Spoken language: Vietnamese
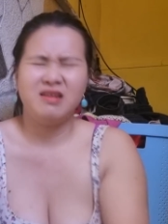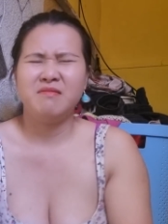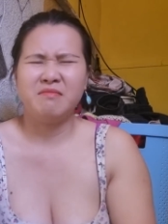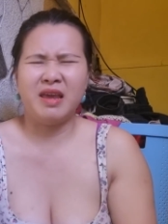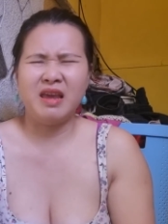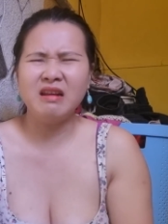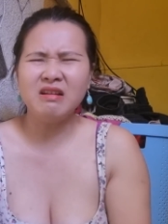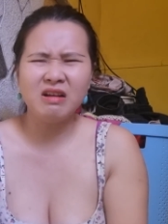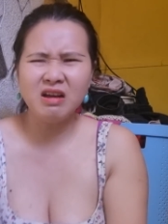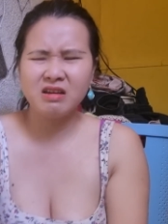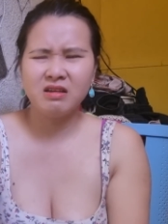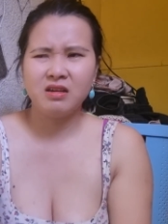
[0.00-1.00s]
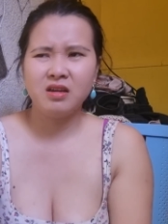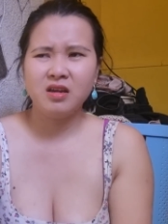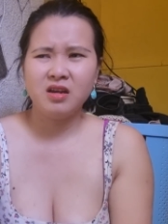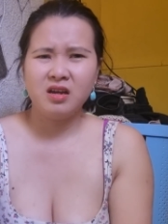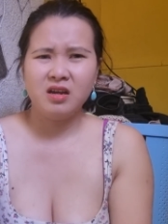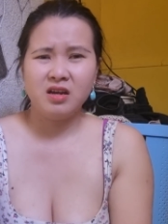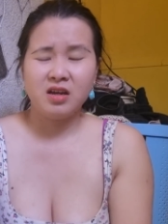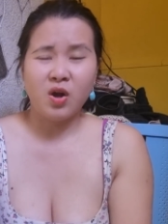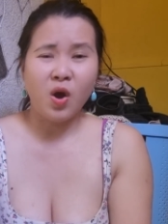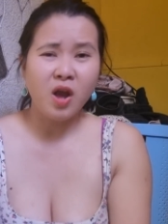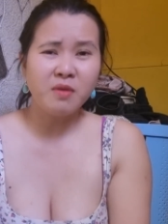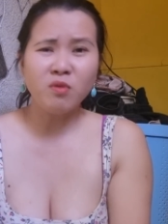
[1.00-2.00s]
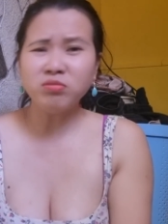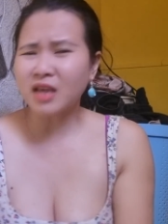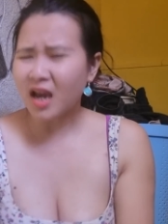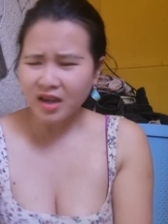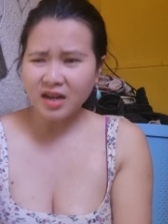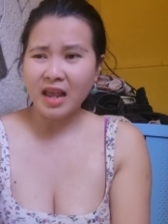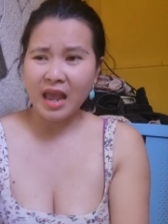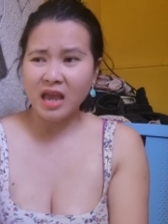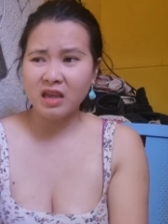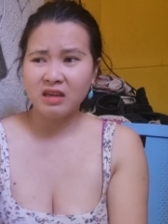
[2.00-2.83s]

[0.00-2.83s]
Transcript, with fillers: mẹ hả ngồi cũng chơi nữa hả